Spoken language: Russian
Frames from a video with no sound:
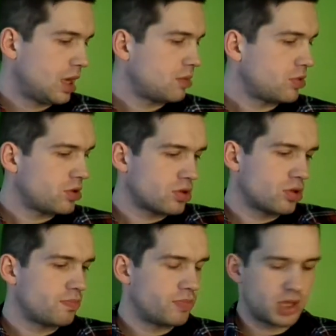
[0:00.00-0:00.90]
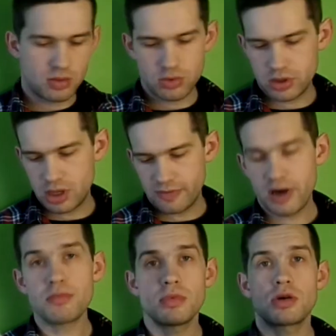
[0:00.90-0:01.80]
люблю YouTube, потому что
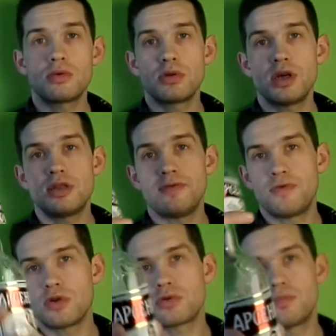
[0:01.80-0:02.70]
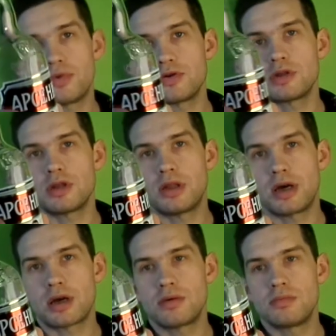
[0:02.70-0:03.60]
вам могу дать водку просто так